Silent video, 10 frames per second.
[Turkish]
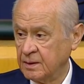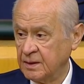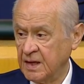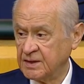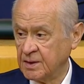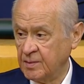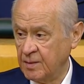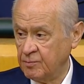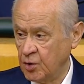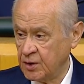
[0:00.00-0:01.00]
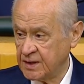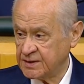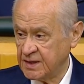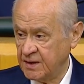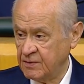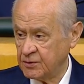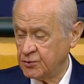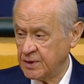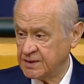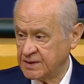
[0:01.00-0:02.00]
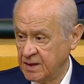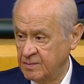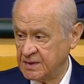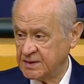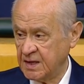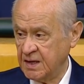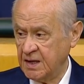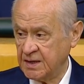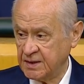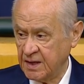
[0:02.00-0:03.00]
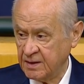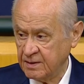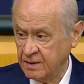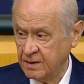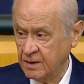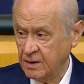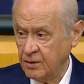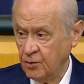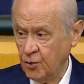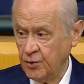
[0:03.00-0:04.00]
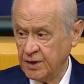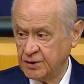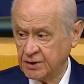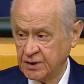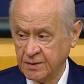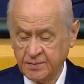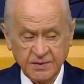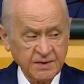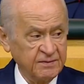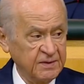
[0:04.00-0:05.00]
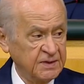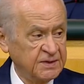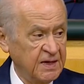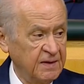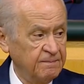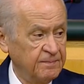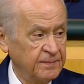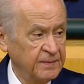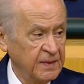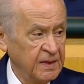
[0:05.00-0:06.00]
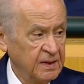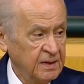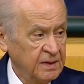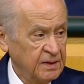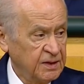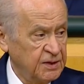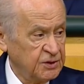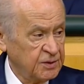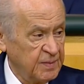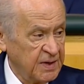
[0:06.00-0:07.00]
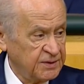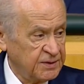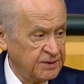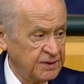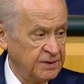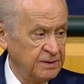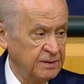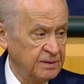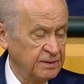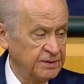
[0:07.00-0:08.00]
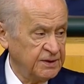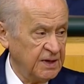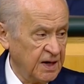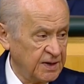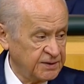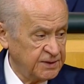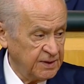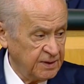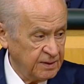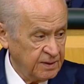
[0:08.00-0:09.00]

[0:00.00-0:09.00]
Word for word: ne zaman bölgesel ve küresel meselelerde öne çıkıp sivrilse, gecikmeksizin siyasi,